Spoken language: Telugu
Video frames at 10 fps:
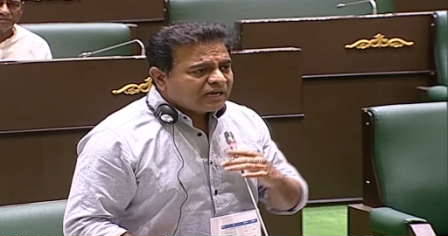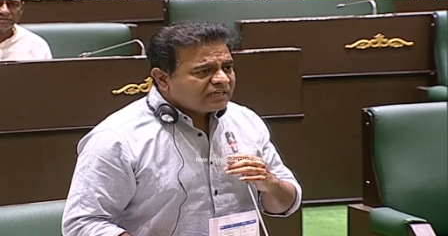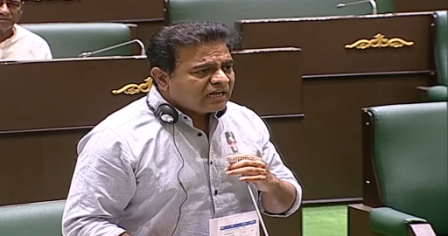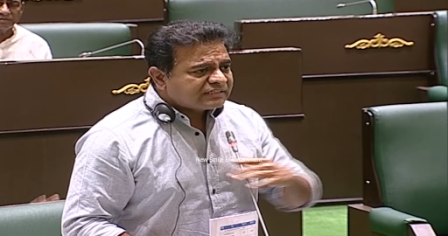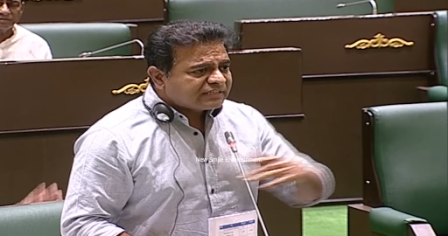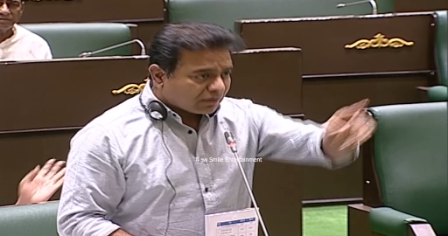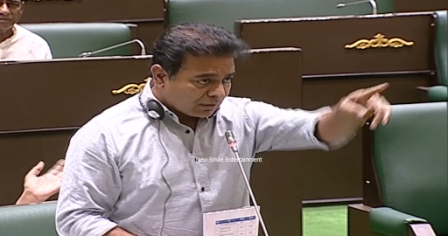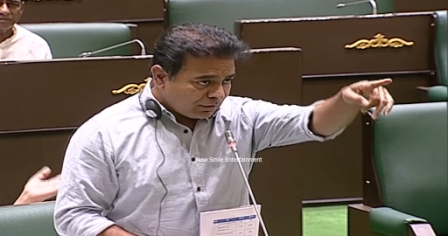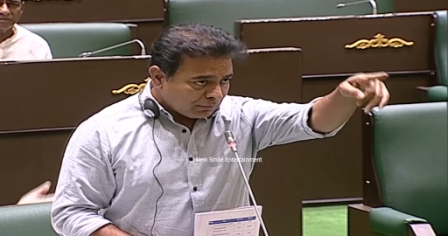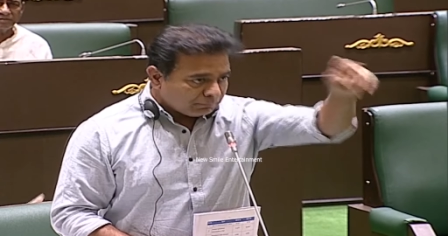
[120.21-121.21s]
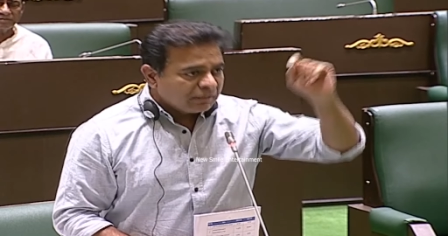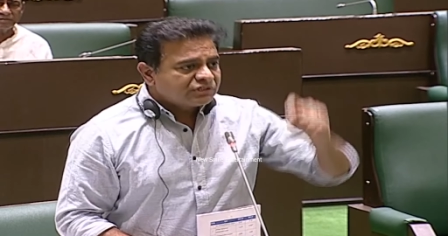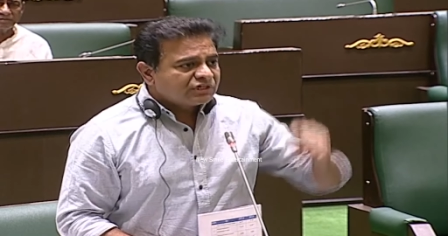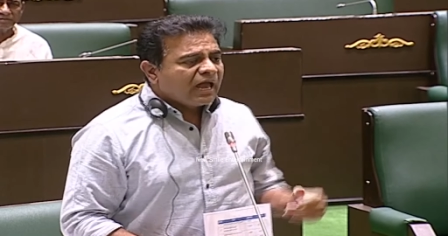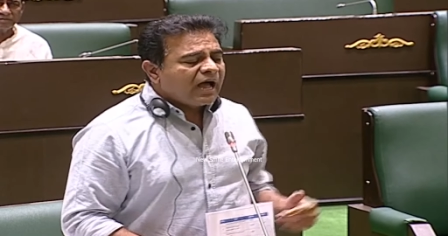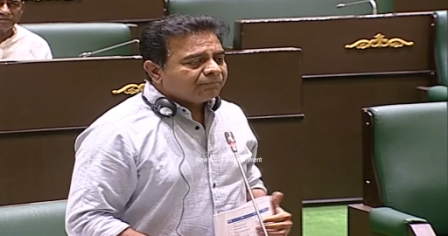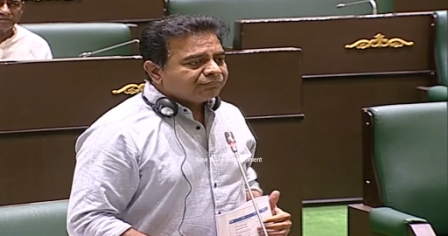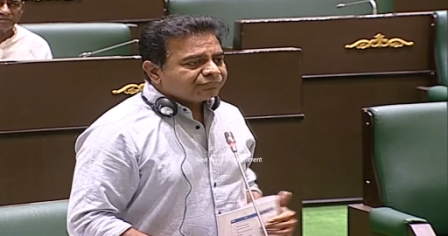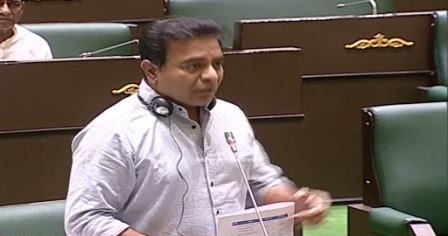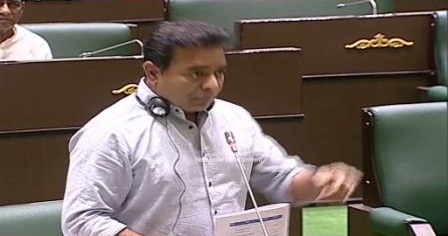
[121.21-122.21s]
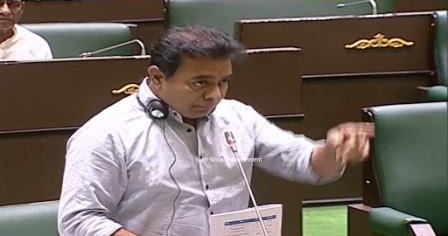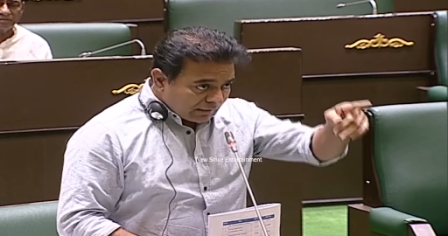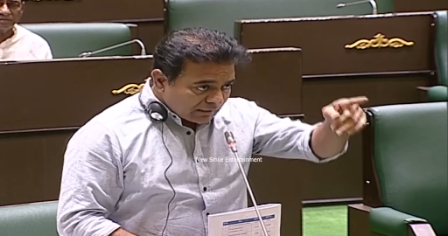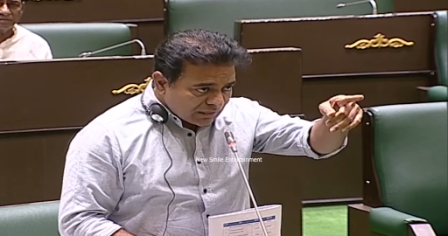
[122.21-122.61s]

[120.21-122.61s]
చేయలేదు సార్ మీ జిల్లా మీ